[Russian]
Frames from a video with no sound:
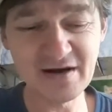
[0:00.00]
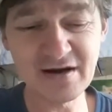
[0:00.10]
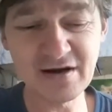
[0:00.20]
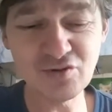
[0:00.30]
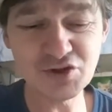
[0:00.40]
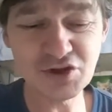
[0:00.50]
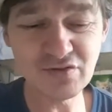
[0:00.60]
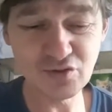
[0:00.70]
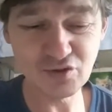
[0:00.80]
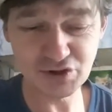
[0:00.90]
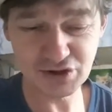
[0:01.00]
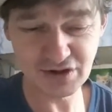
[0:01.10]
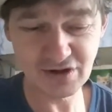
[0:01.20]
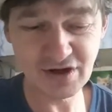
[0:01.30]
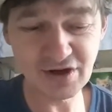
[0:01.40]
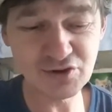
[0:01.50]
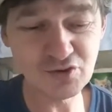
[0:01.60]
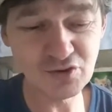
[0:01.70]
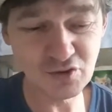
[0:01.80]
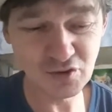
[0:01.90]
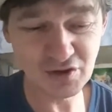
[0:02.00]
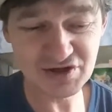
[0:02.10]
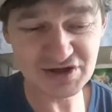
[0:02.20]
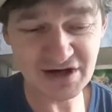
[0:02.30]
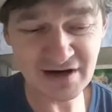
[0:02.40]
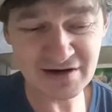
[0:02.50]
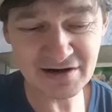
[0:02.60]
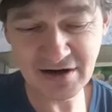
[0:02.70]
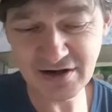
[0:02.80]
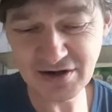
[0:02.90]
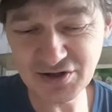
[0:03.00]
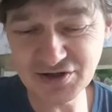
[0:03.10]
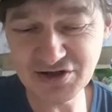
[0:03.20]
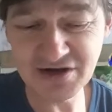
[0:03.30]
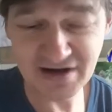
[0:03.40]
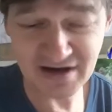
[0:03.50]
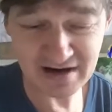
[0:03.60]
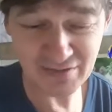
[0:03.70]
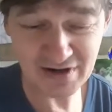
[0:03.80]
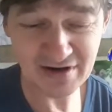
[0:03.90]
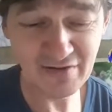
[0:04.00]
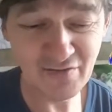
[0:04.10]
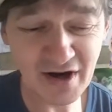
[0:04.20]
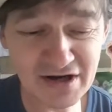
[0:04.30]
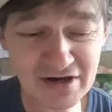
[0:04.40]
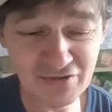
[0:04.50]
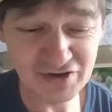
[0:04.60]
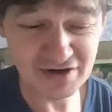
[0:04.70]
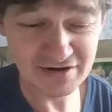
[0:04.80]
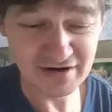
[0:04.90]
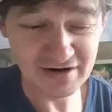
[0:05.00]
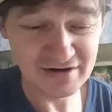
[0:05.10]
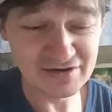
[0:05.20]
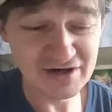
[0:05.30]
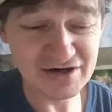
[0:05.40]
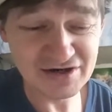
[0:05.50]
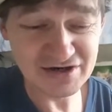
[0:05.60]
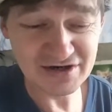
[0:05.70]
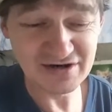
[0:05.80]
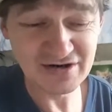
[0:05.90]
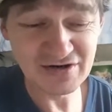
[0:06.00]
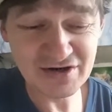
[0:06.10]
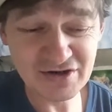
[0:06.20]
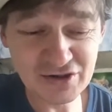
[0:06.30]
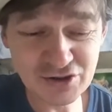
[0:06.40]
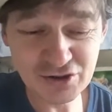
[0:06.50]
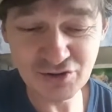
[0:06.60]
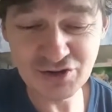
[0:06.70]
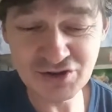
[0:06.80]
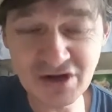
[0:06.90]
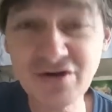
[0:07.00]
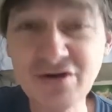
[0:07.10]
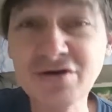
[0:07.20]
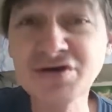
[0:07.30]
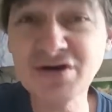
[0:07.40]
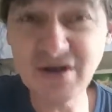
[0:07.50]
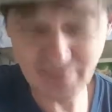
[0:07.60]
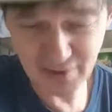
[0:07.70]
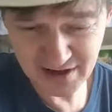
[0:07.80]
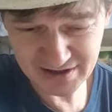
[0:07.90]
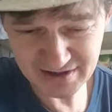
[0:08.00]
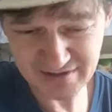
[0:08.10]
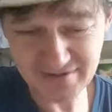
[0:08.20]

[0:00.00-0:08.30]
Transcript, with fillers: Хороший муж, как сундук, старый и с деньгами. Мало его на найти, надо еще и закопать.